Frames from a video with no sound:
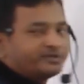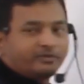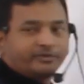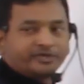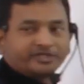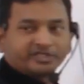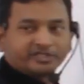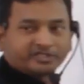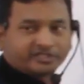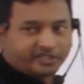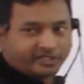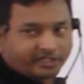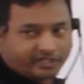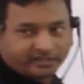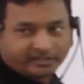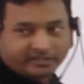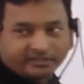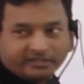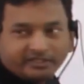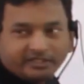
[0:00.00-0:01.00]
ऑब्जर्वेशन थे
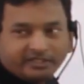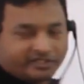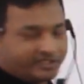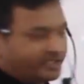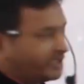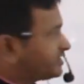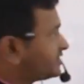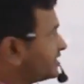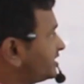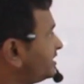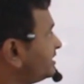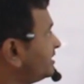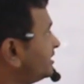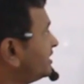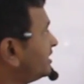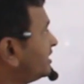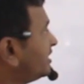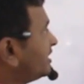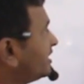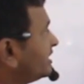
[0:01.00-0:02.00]
जैसे
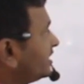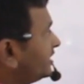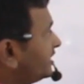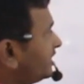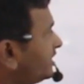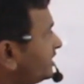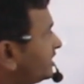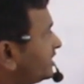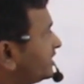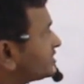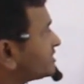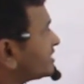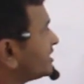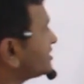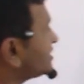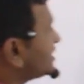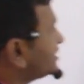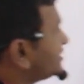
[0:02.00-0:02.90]
ये इसके